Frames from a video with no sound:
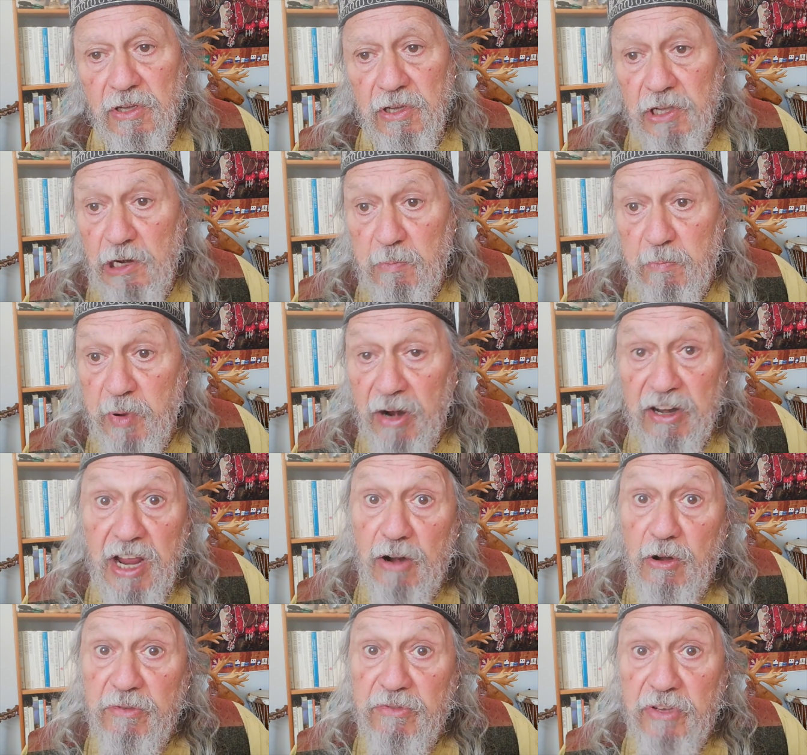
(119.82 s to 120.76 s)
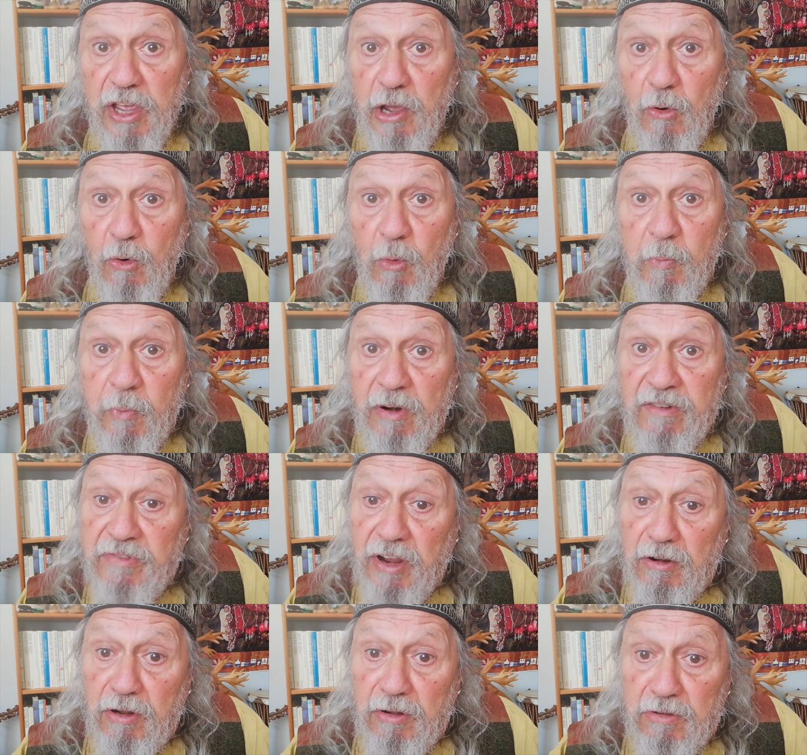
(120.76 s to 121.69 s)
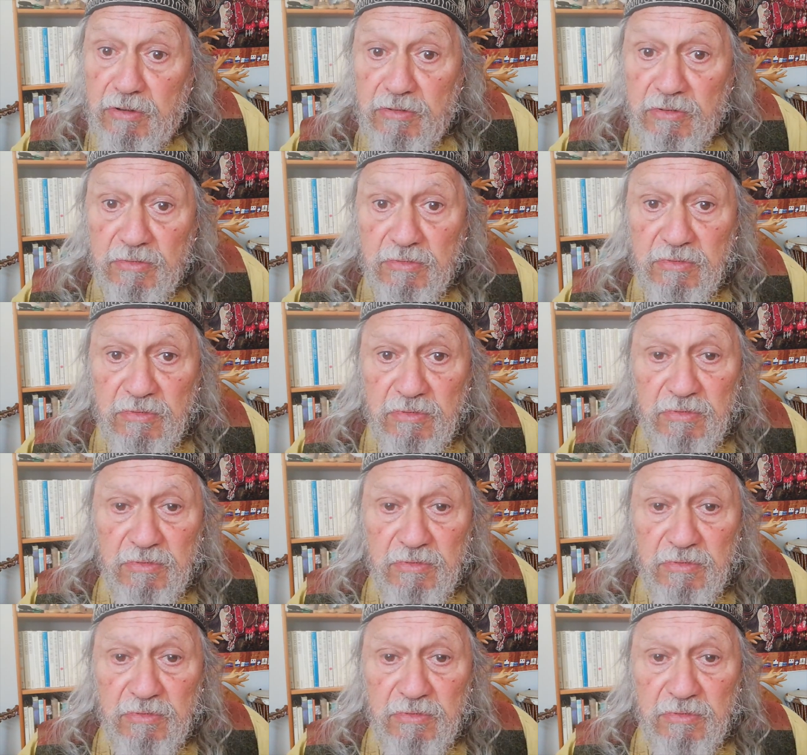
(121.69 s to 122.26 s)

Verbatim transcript: Il parlait à l'envers, au Paul Verlan, non.